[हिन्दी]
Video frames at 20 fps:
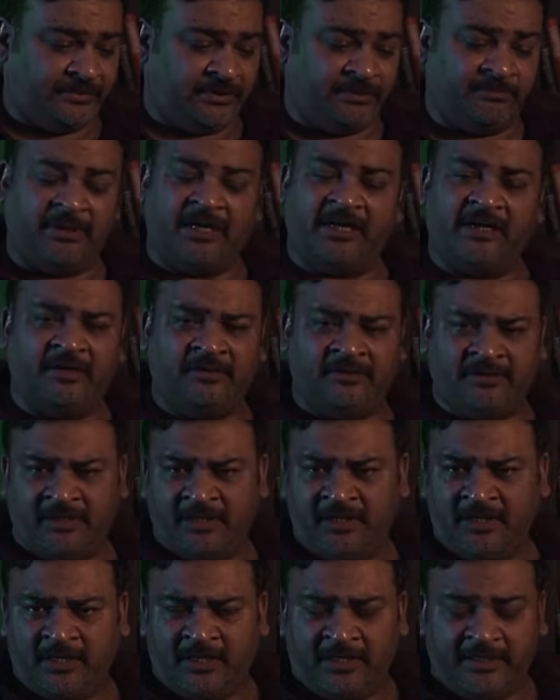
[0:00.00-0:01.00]
बहरहाल
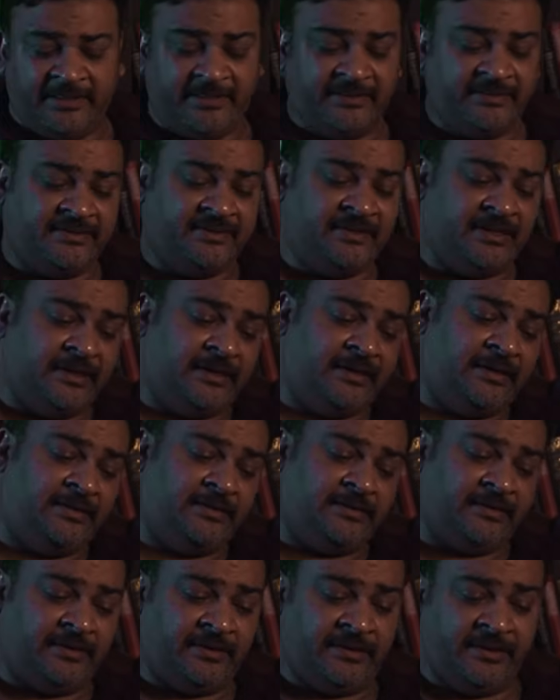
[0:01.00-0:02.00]
इस जगह
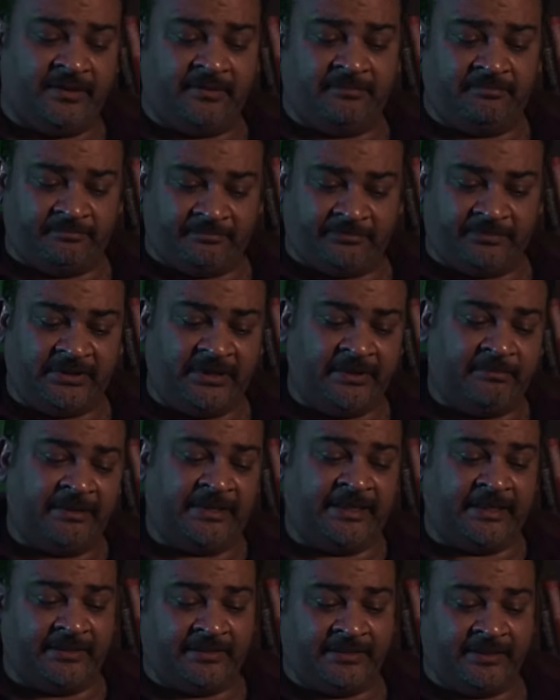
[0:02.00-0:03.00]
की ये
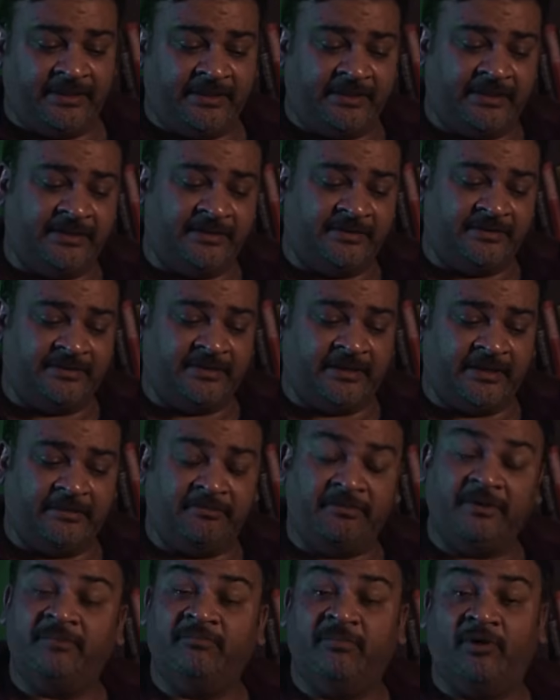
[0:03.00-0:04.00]
बताते हैं कि इस
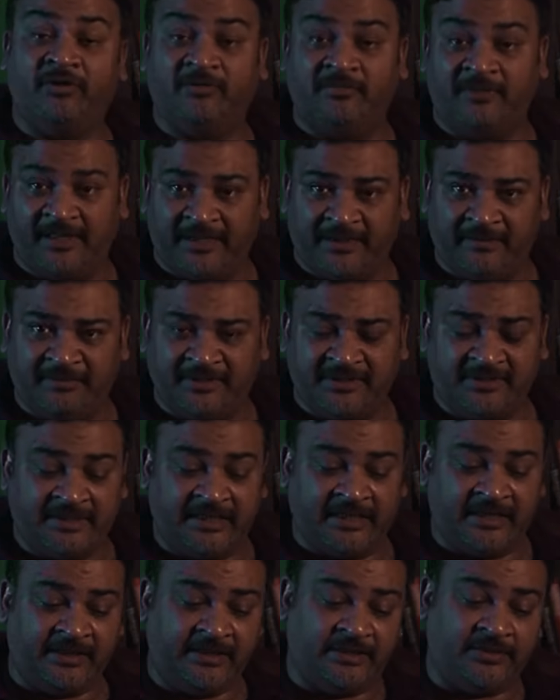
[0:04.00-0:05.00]
जगह पे एक बहुत बड़ा
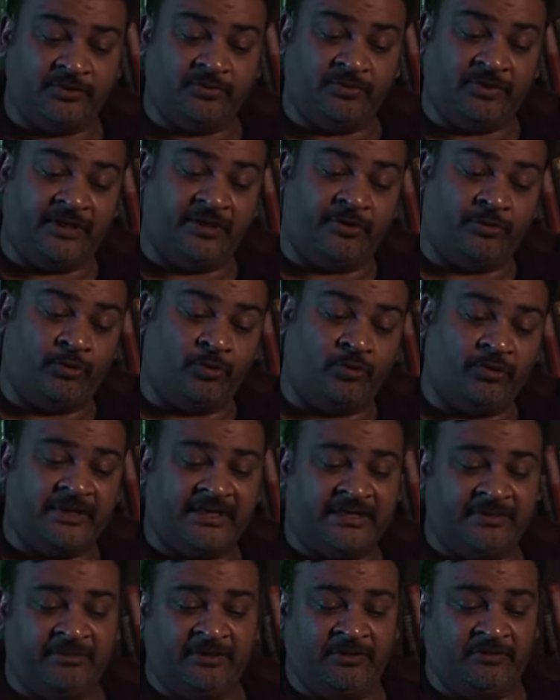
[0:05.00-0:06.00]
कब्रिस्तान है जो कि
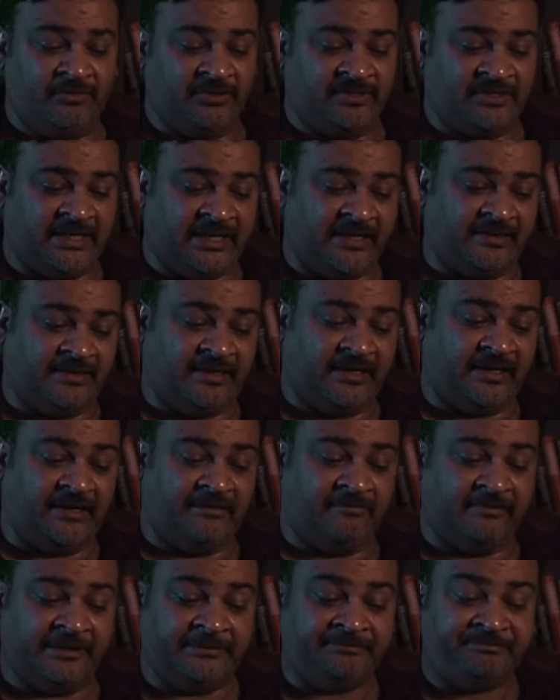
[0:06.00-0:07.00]
रोड के बिल्कुल साथ
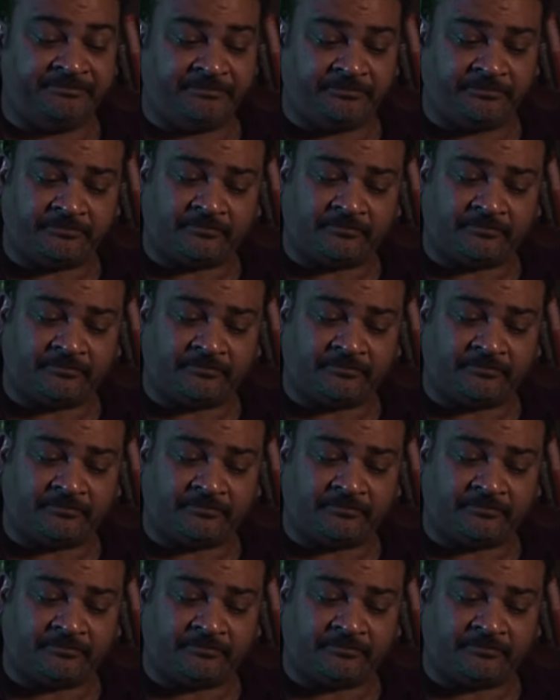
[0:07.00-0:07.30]
लगा हुआ है